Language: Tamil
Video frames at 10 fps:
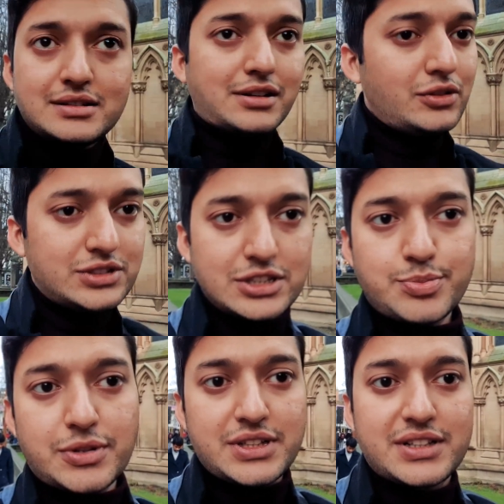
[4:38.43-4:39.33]
ரவுண்ட்
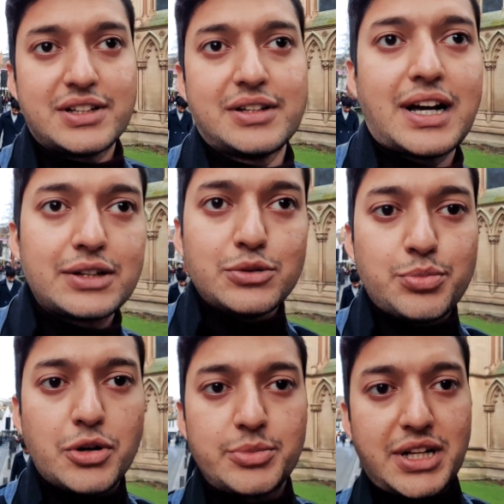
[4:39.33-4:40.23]
சர்ச் போனிருந்தோம் அதுவும்
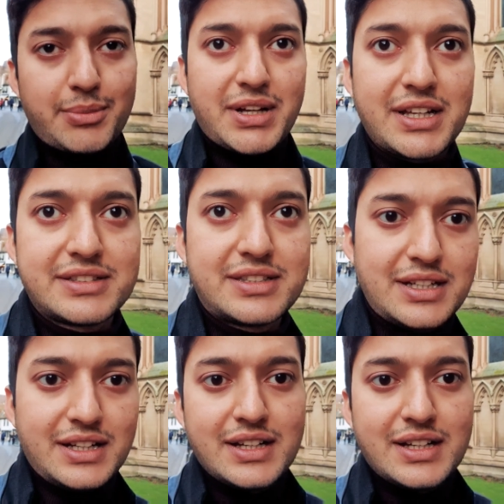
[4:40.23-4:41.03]
போக முடியாமல் ஆயிடுச்சு